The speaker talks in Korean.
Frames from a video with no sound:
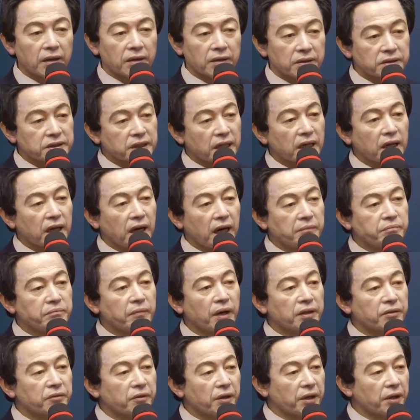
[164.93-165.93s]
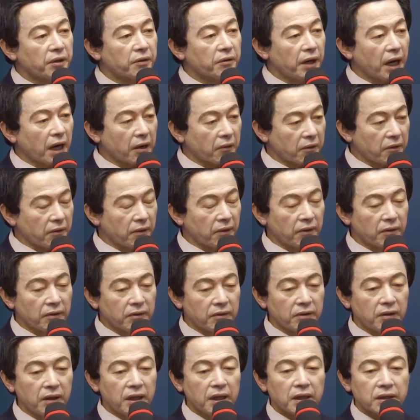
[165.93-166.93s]
그자가 한반도에
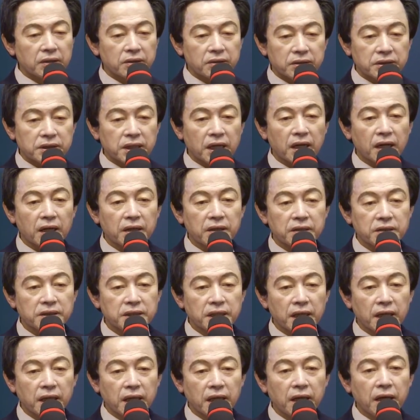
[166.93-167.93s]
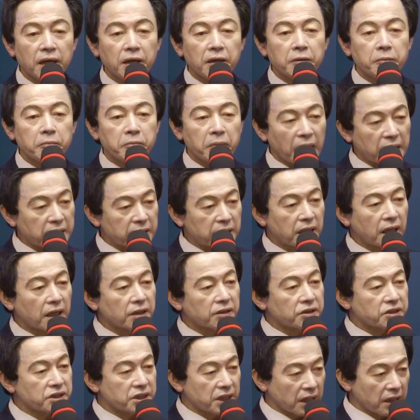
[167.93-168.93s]
왔고 그자가 이제 말을
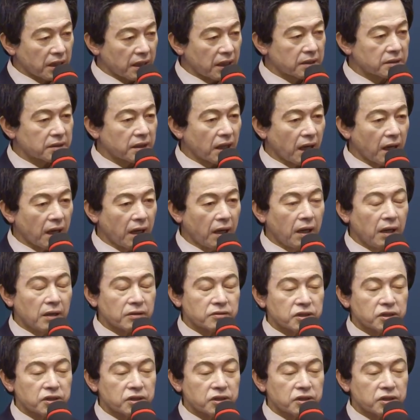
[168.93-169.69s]
하기 시작했다.